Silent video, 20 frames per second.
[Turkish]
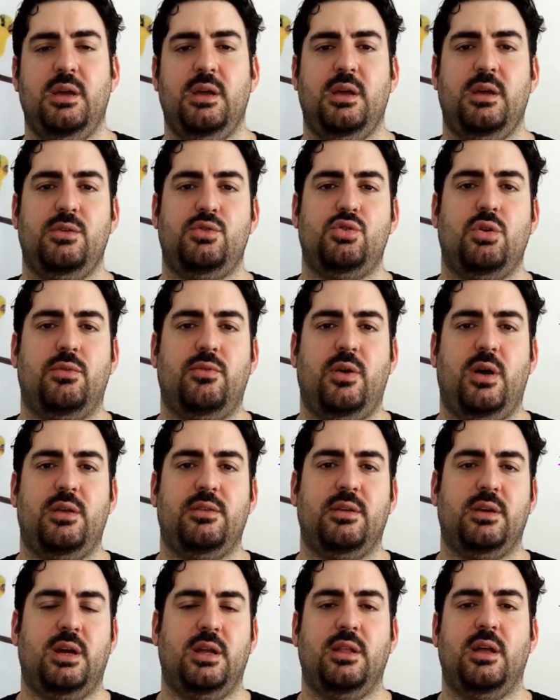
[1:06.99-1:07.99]
E, çok
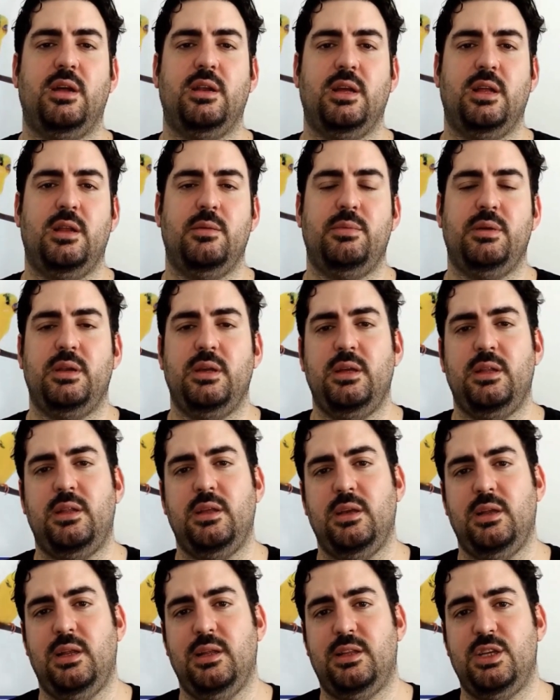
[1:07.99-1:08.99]
fazla kanarya ile bir
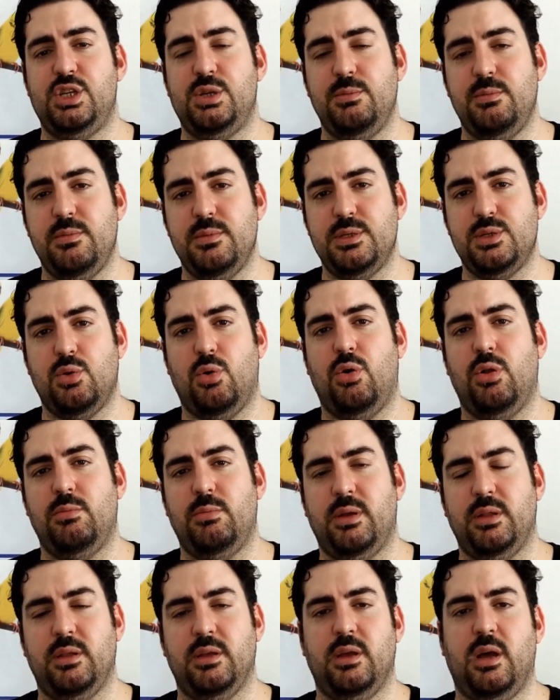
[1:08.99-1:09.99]
iletişimimiz
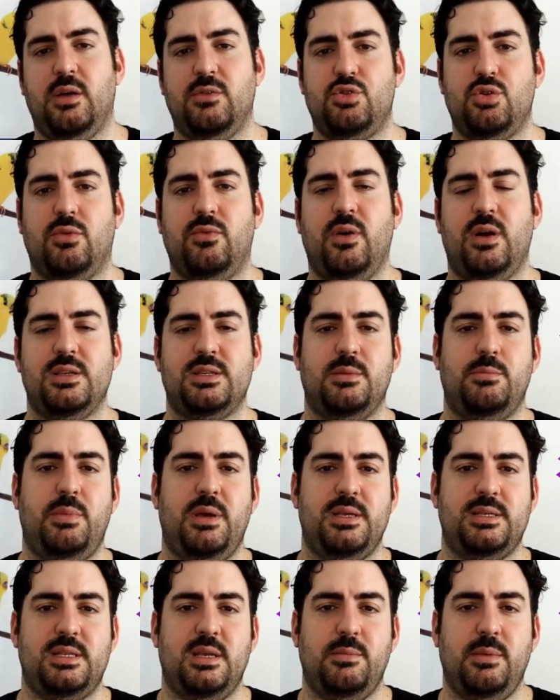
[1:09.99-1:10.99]
olmadı, çok fazla
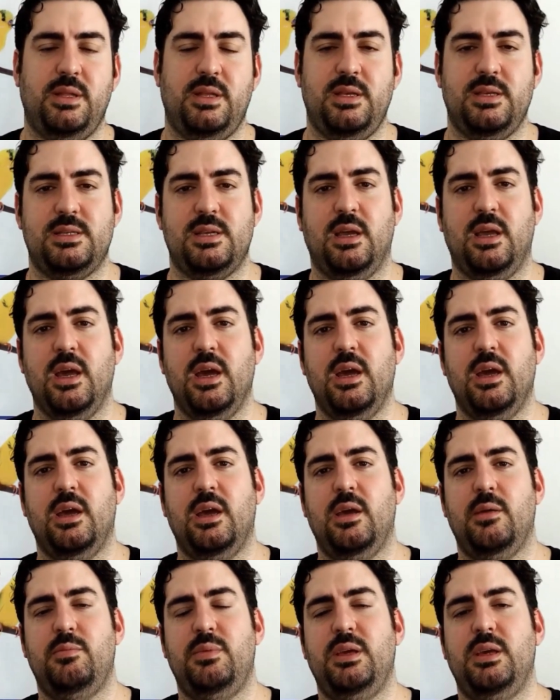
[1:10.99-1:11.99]
beslemediysek
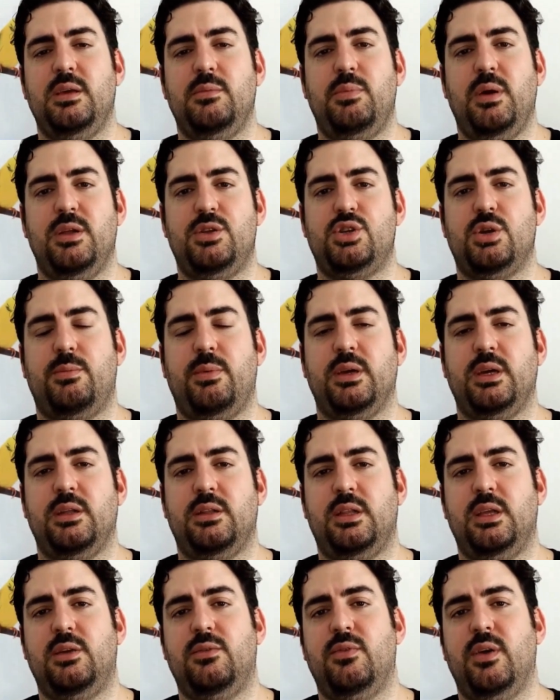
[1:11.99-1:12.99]
e, bir pet shop'a
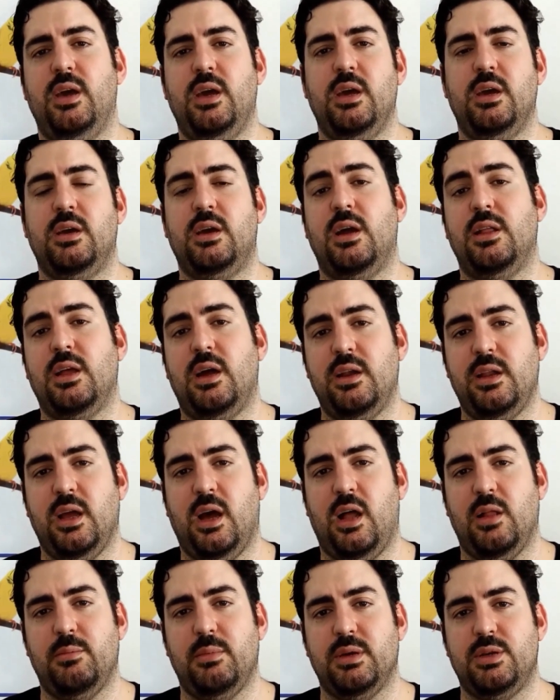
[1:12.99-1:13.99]
gittik ve
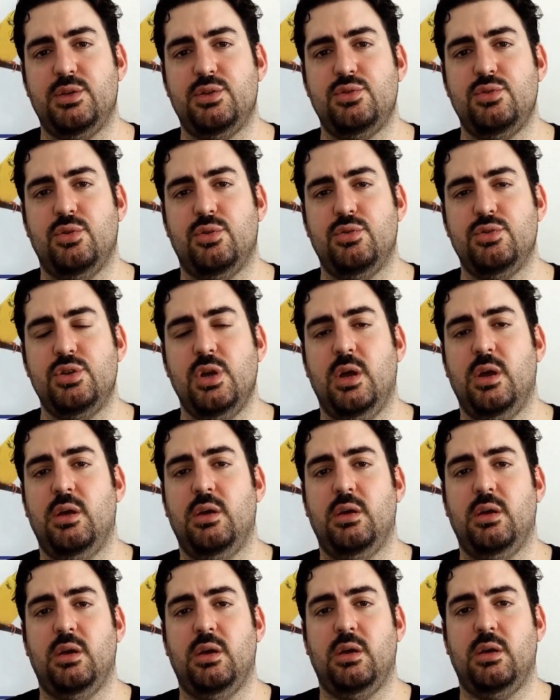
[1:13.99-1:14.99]
kanarya almak istiyoruz
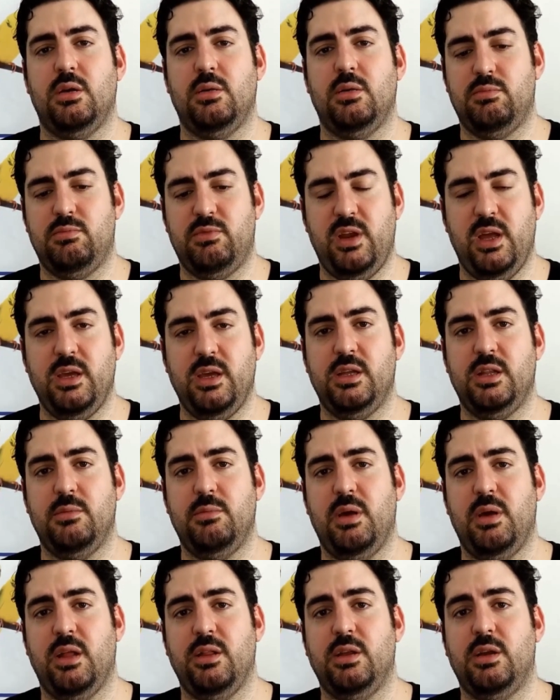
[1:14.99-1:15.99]
e,
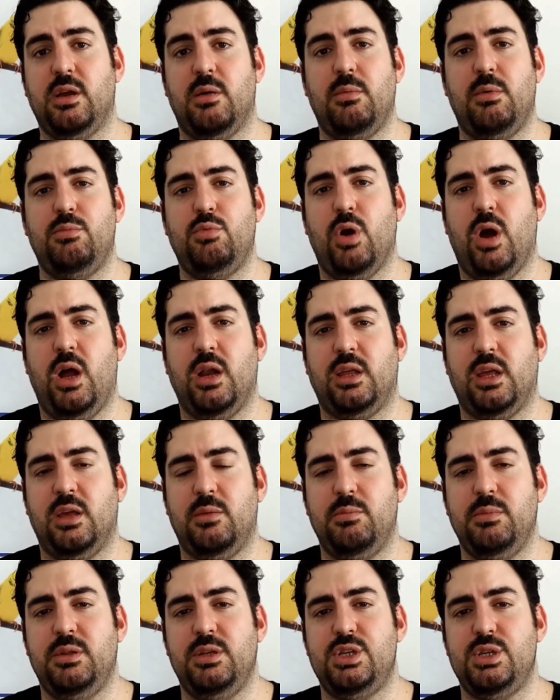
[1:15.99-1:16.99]
rengini beğendik ama bu
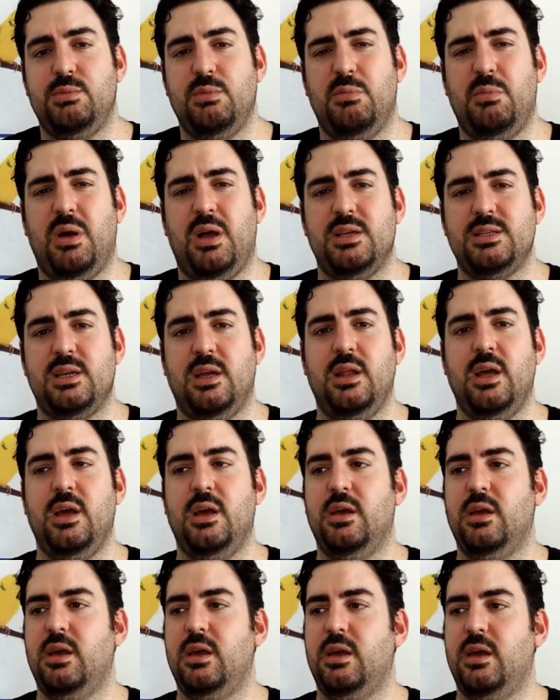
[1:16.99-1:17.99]
erkek mi dişi mi bazen
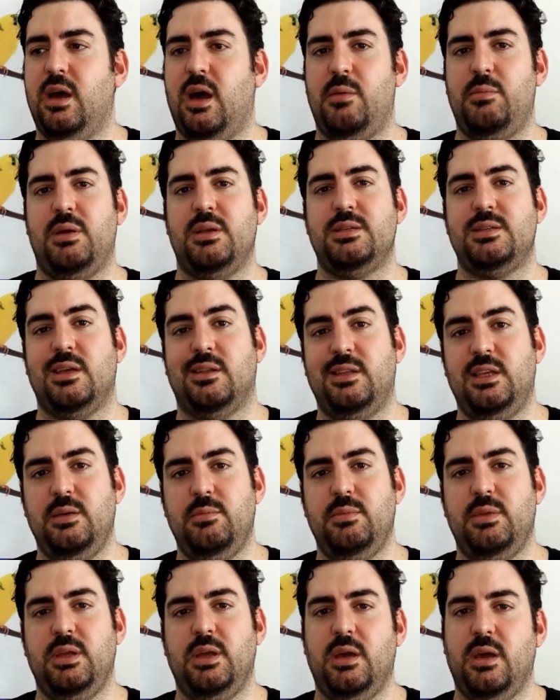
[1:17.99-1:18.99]
e, aman
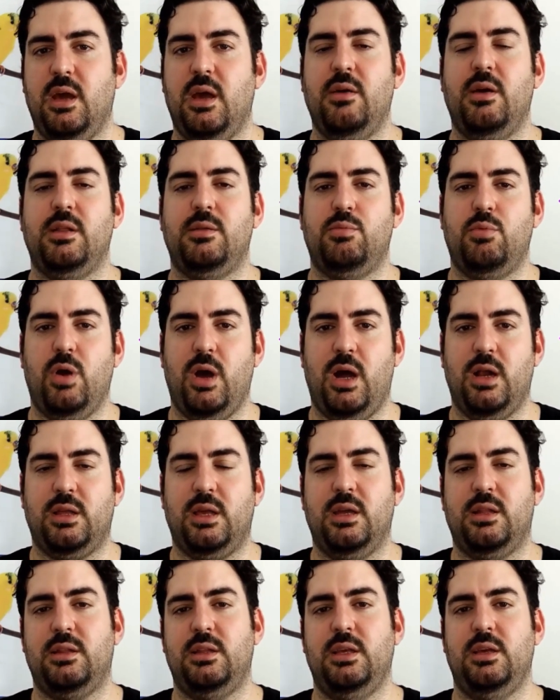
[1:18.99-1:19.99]
satayım diye evet bu
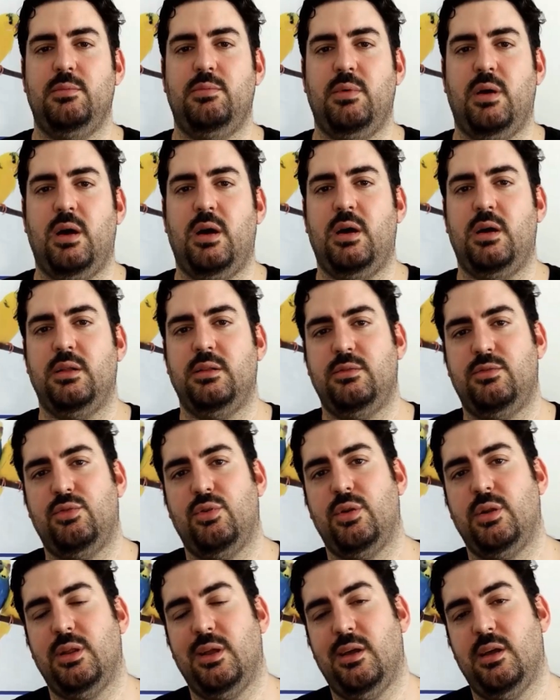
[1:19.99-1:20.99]
erkek deyip Aa,
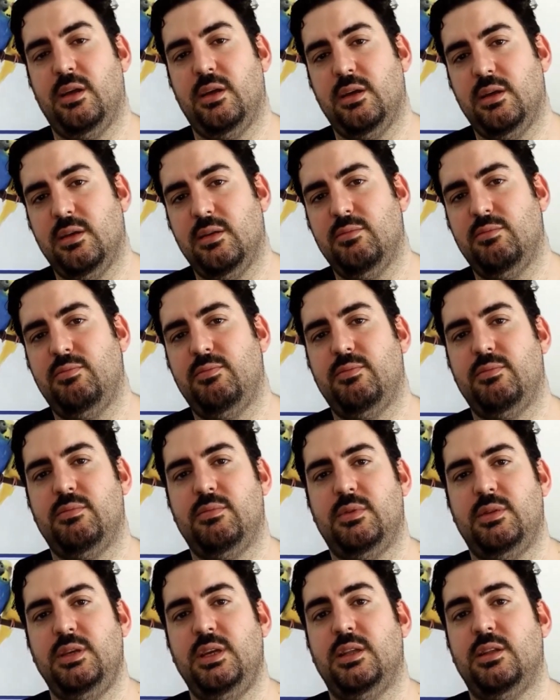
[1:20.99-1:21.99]
sonra da
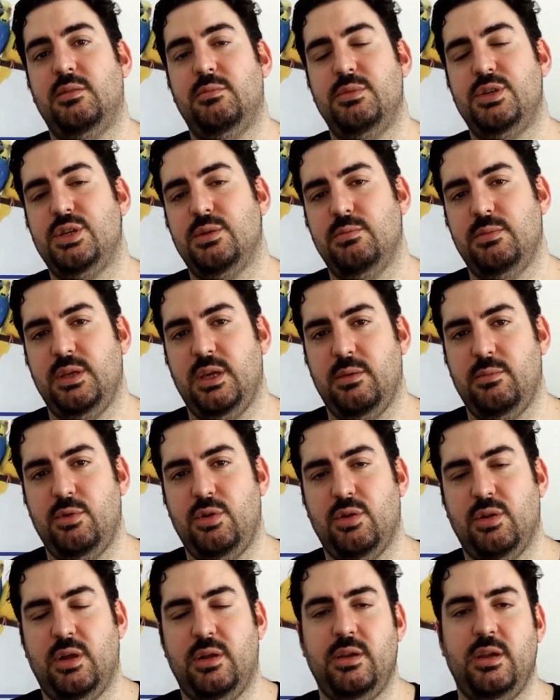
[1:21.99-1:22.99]
yanılmışım
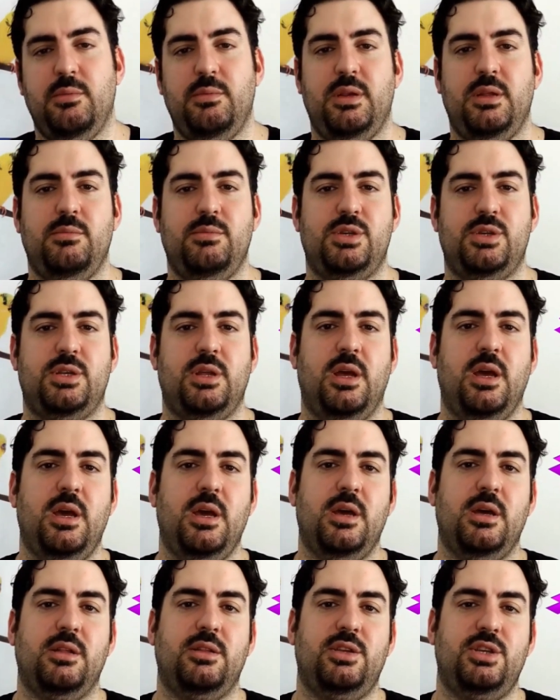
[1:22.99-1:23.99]
diyebiliyorlar. Ne bileyim işte
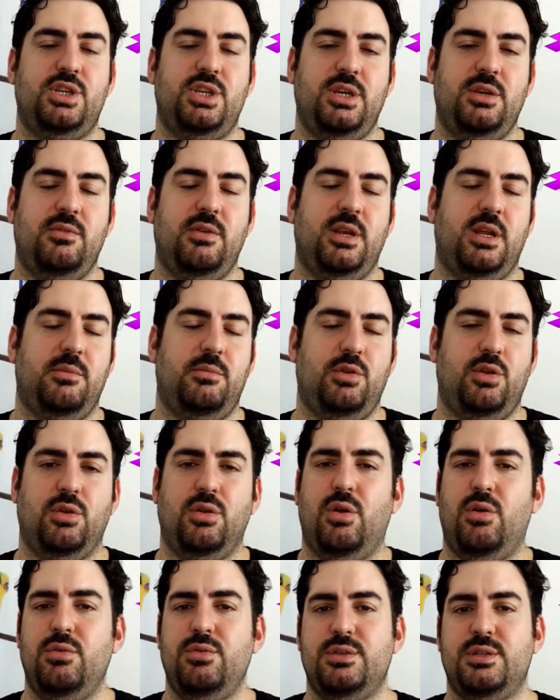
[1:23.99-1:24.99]
dişiyi
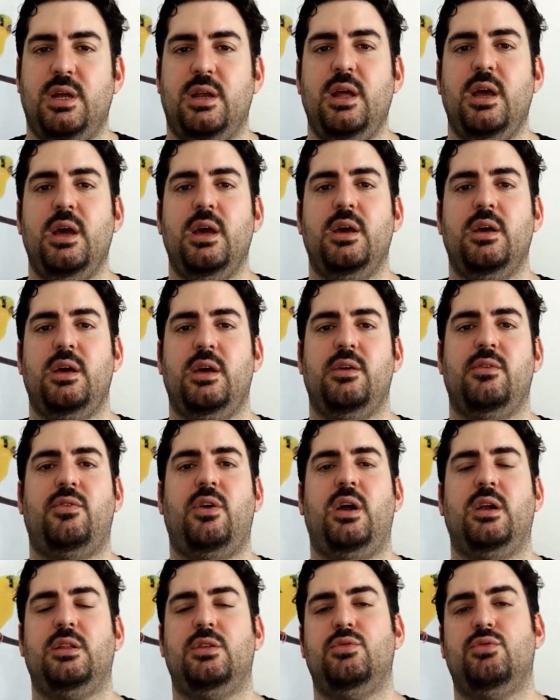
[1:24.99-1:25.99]
verebiliyorlar. O yüzden e,
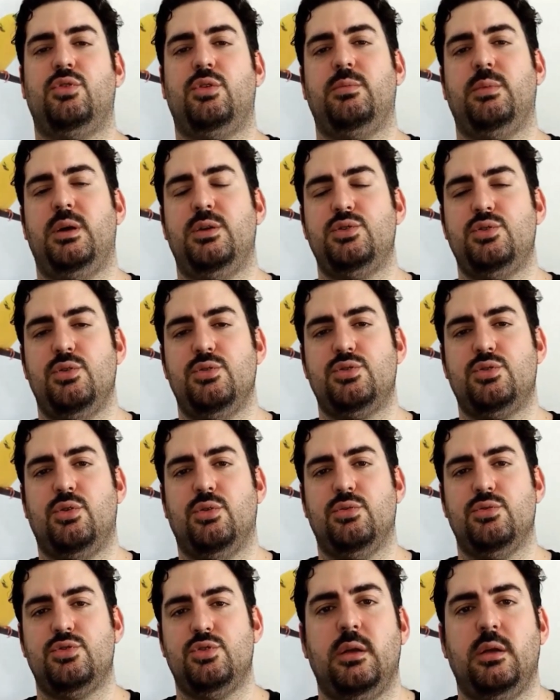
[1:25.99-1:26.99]
farklı durumlar söz
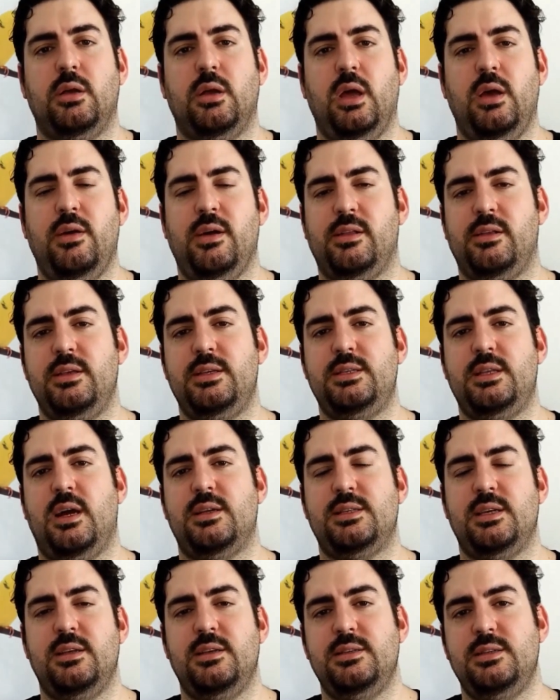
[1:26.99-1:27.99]
konusu. Evet
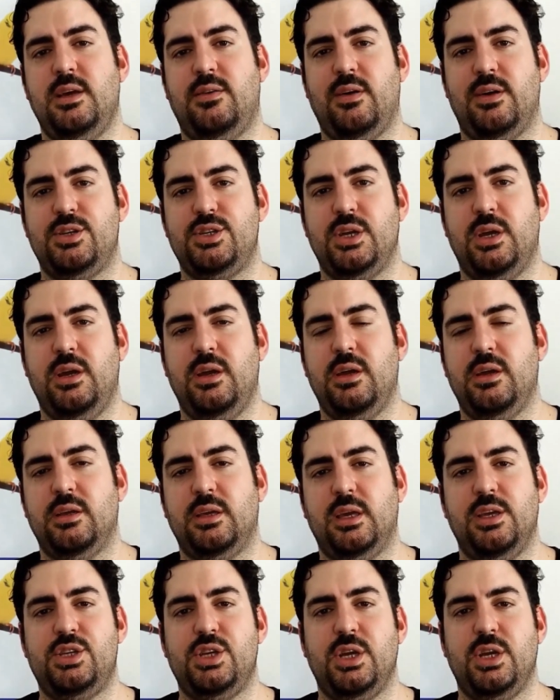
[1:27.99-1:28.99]
isterseniz yavaşça
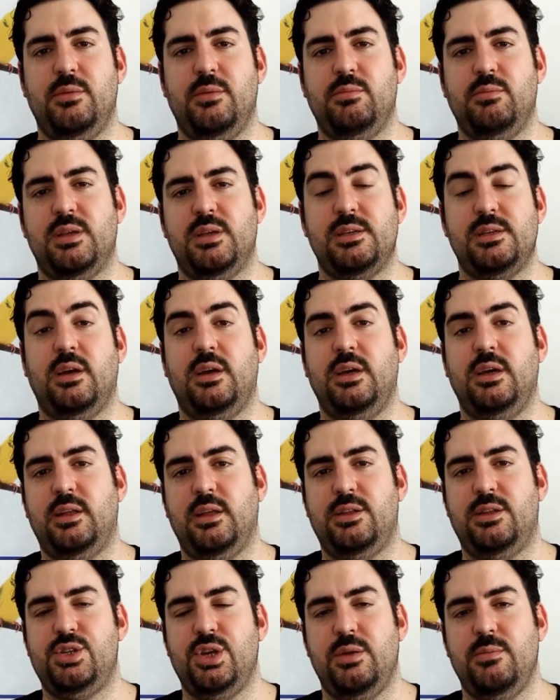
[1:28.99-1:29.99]
geçelim nasıl ayırt
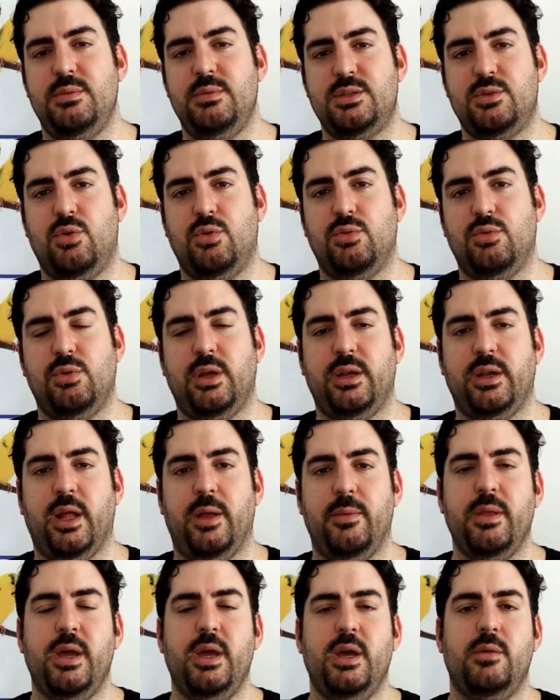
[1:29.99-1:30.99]
edeceğimiz konularına.